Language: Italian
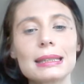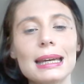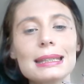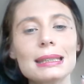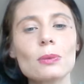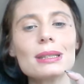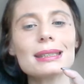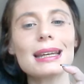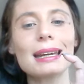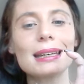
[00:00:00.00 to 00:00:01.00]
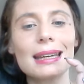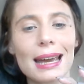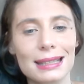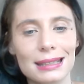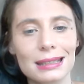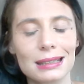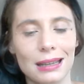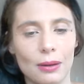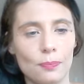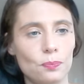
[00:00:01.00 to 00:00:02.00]
che se questa
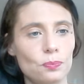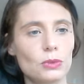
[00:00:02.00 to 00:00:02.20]
richiesta